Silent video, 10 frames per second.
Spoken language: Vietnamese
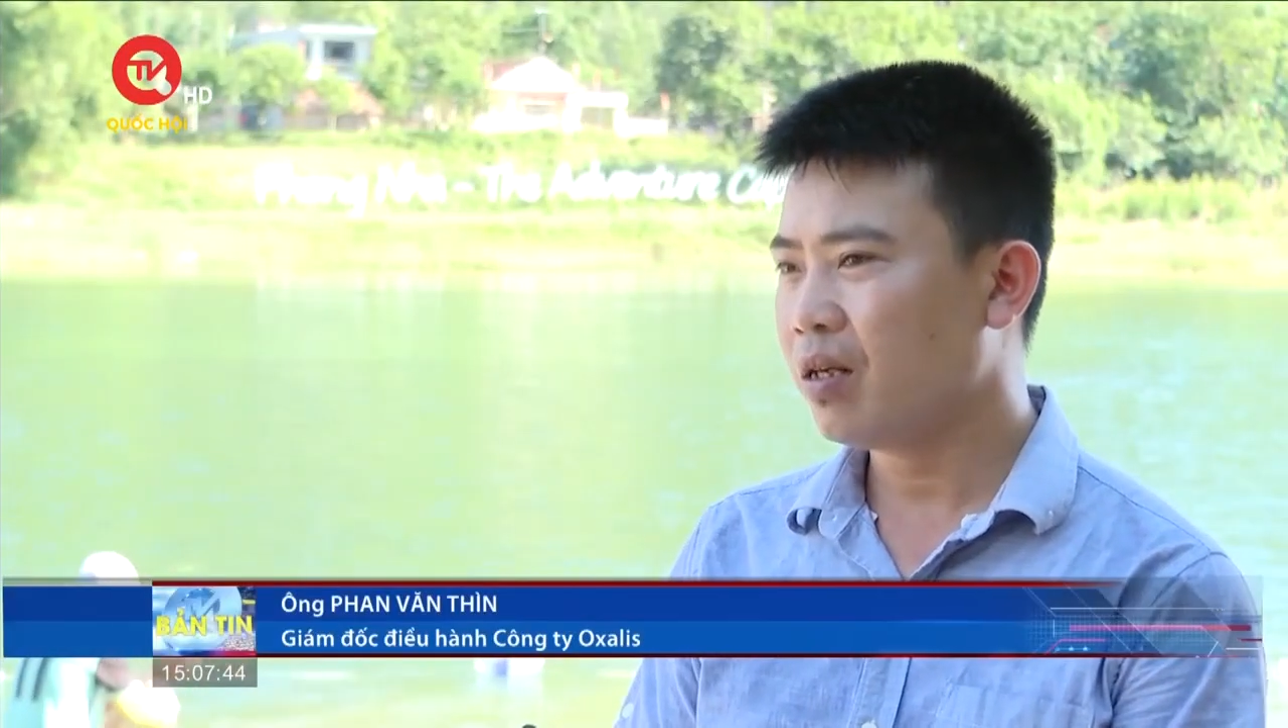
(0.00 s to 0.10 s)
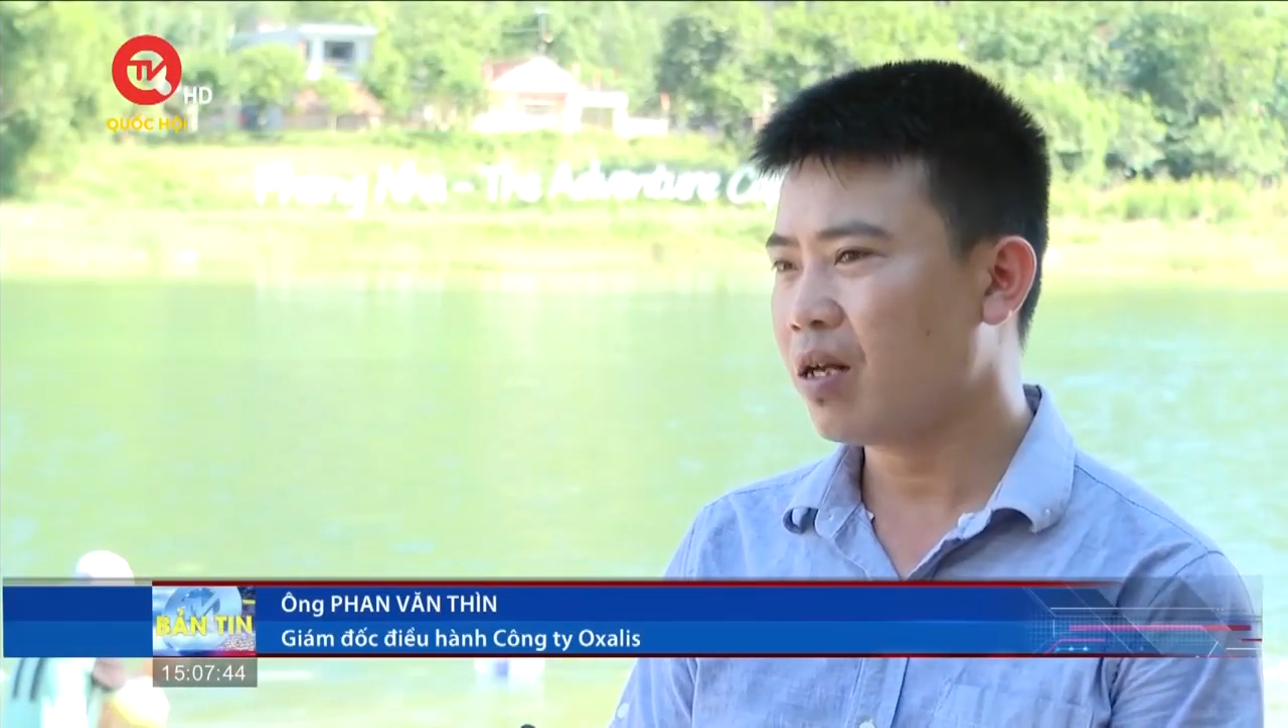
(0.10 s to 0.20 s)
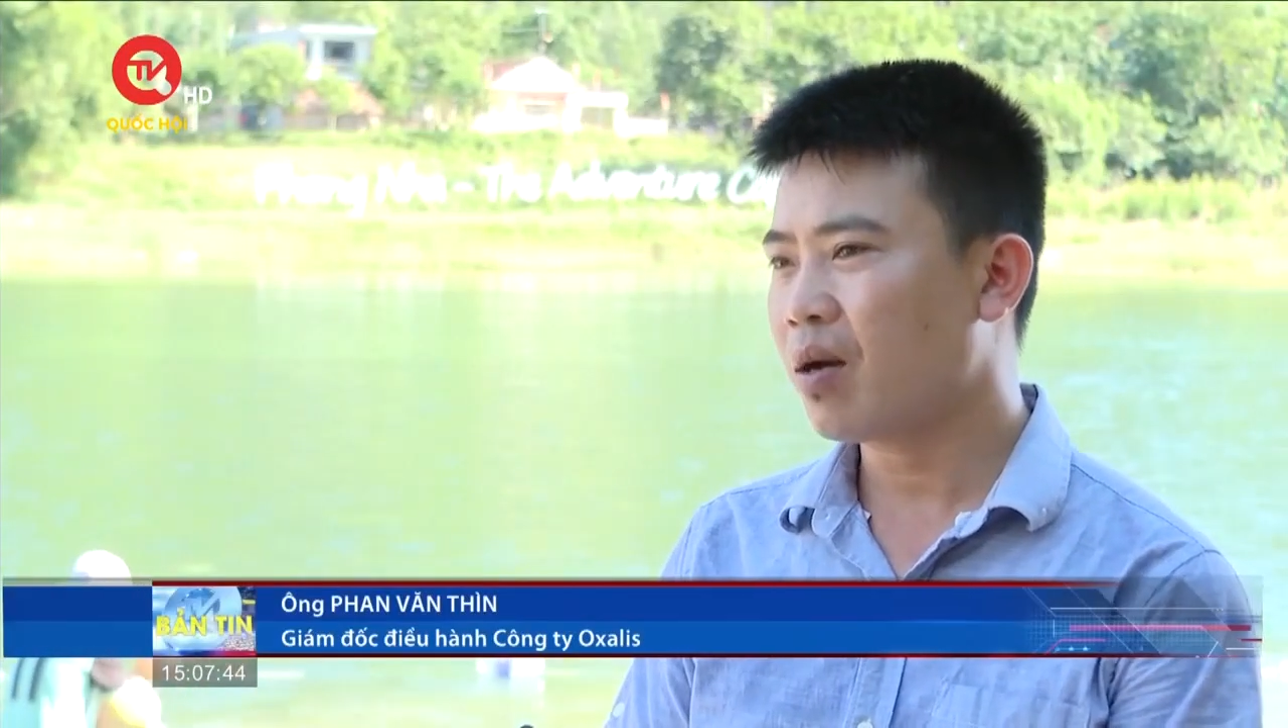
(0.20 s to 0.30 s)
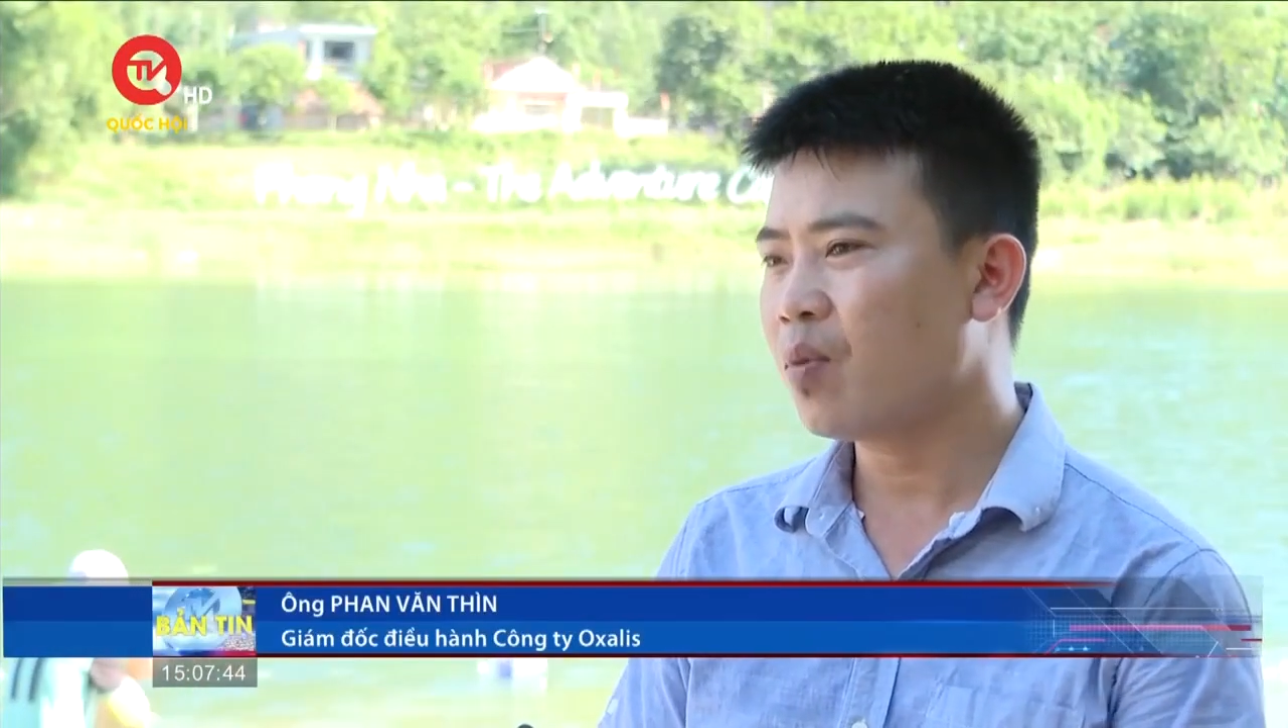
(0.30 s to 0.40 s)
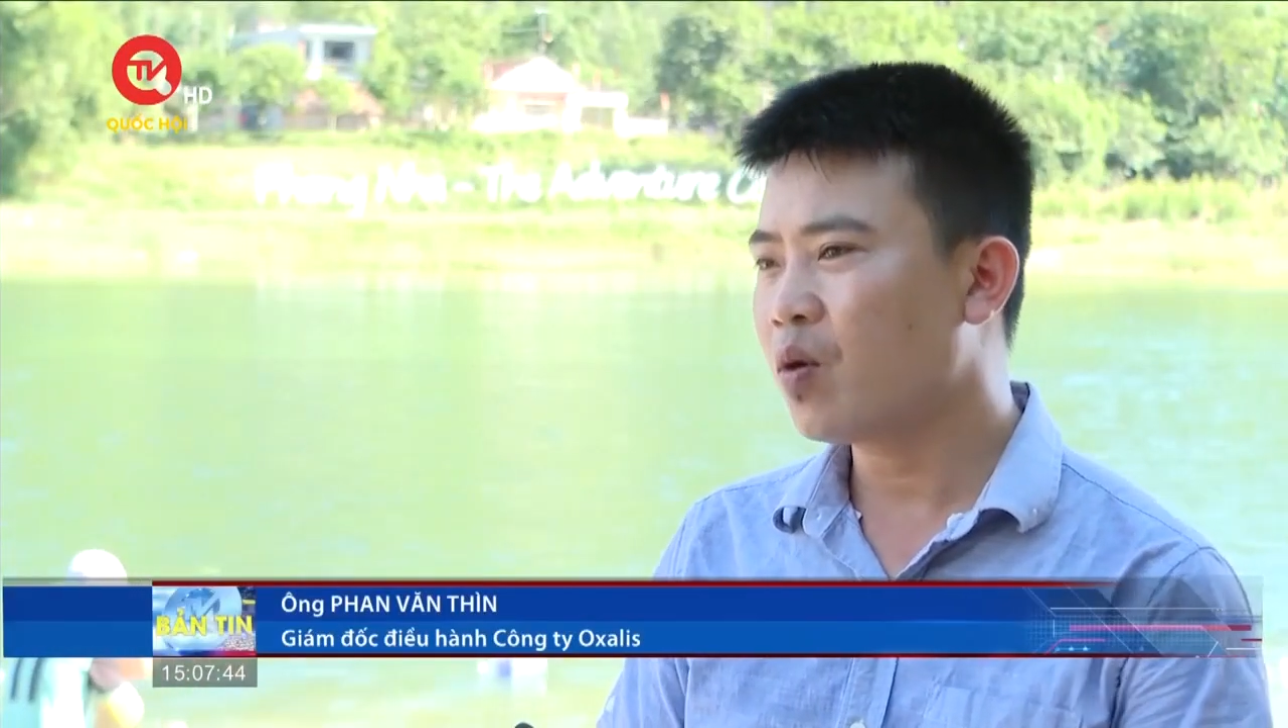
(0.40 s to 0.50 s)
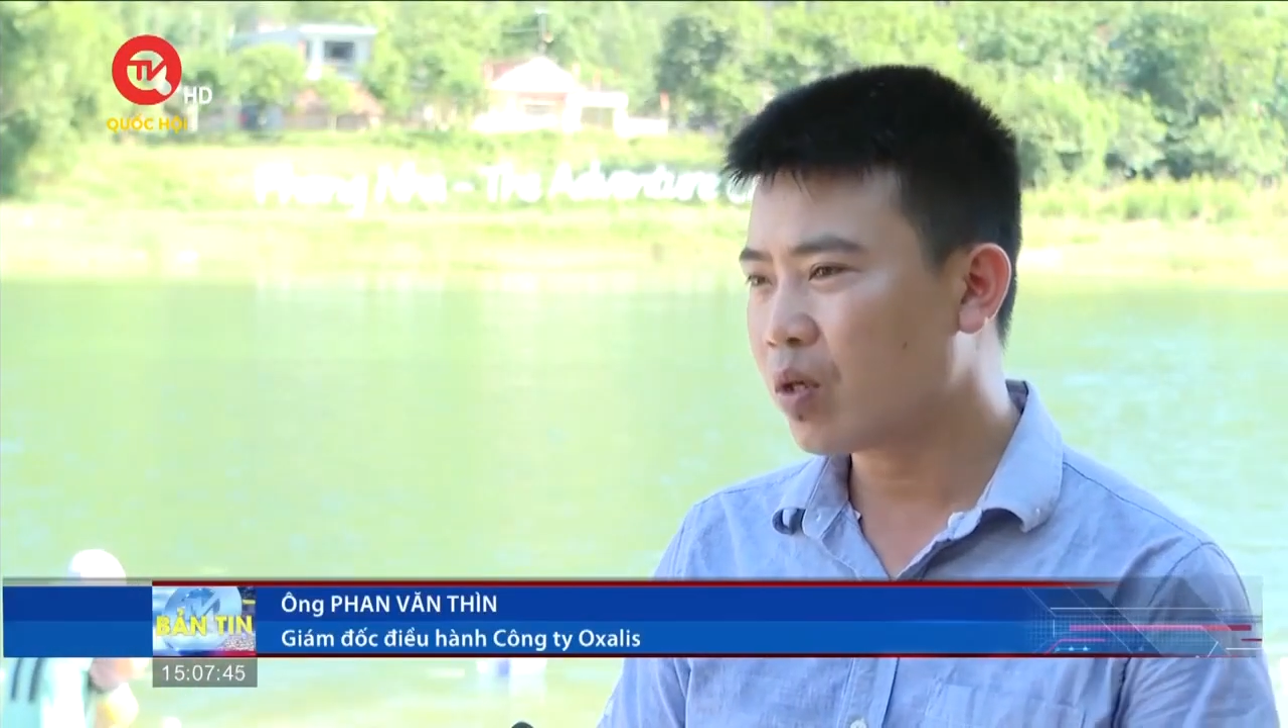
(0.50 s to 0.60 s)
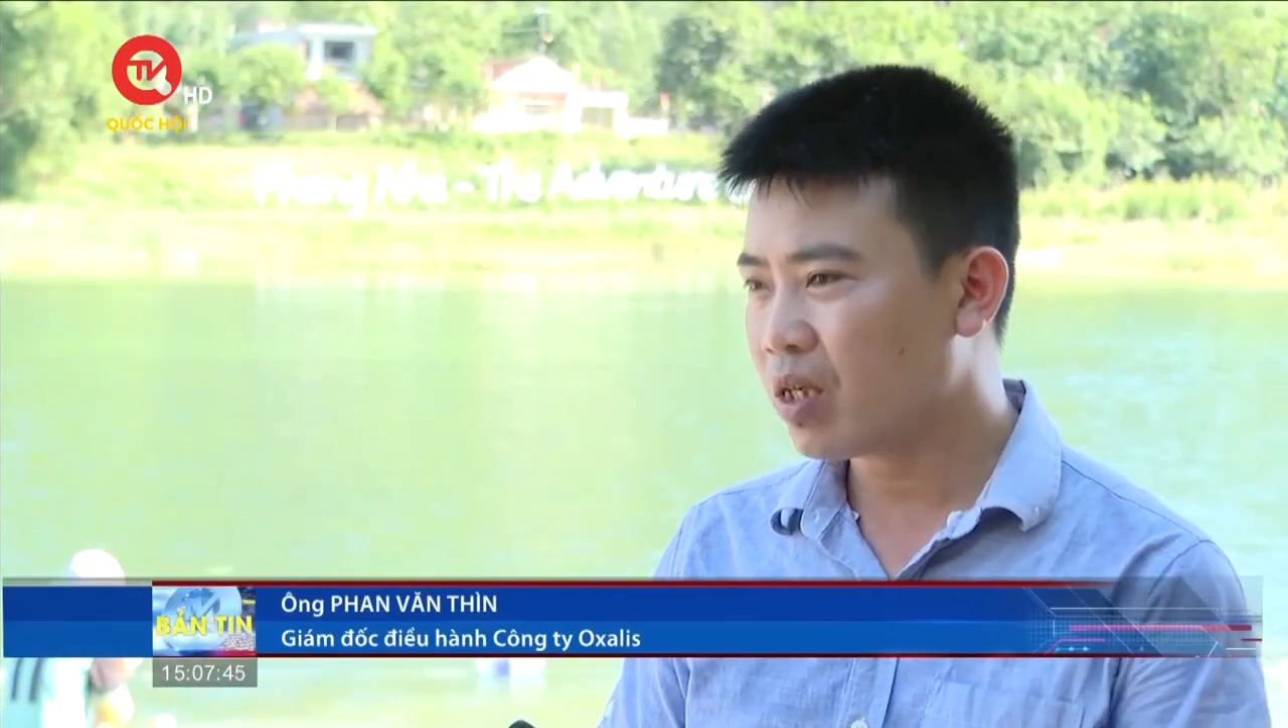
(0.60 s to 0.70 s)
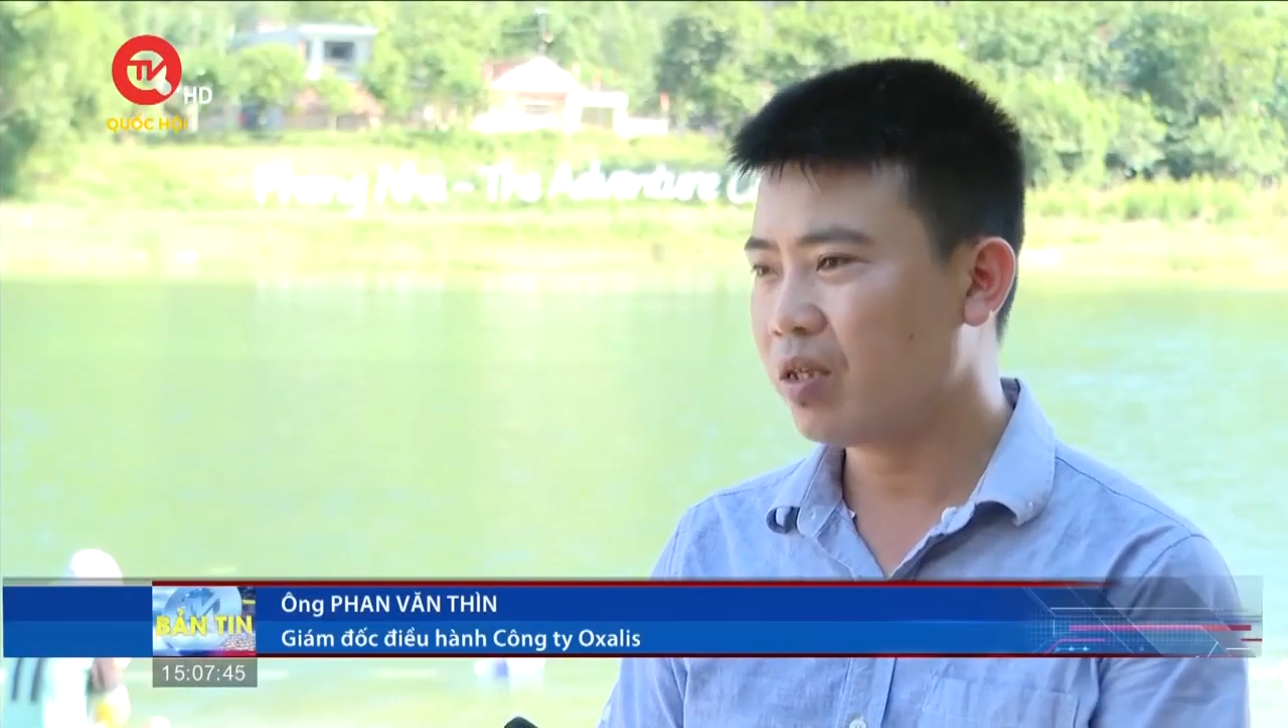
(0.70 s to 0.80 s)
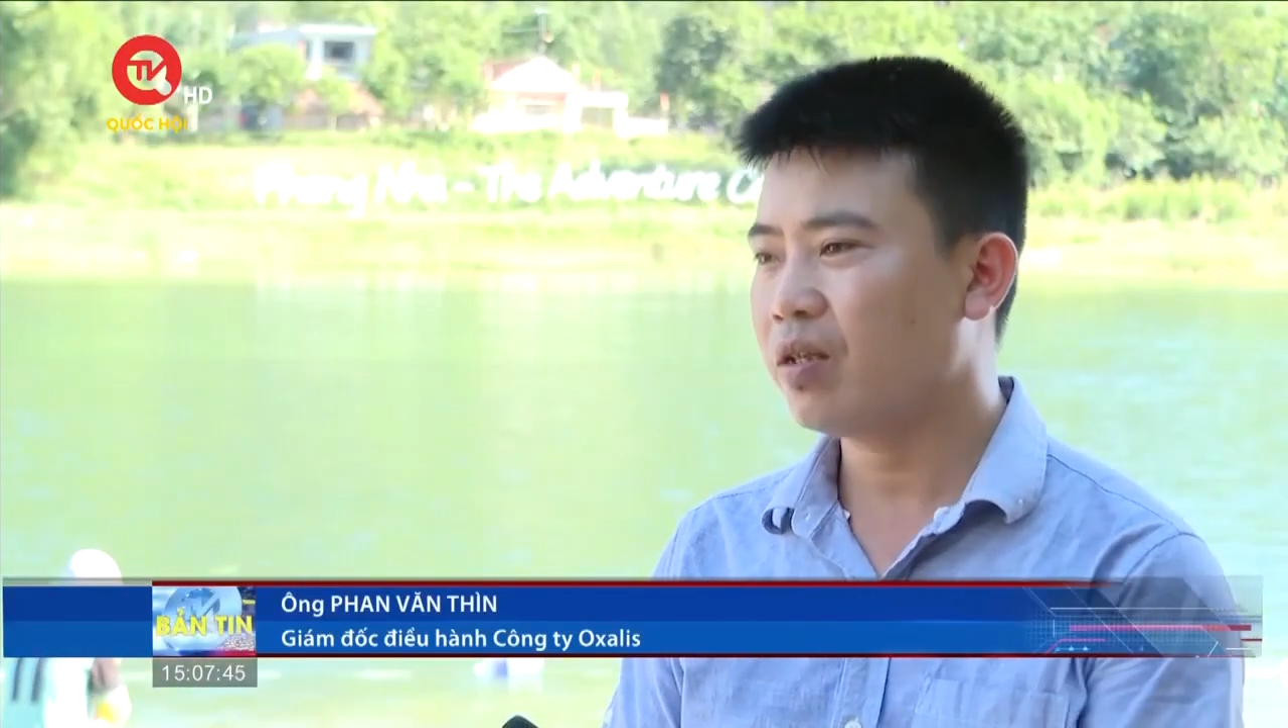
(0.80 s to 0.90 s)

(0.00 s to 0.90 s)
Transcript: nhằm hỗ trợ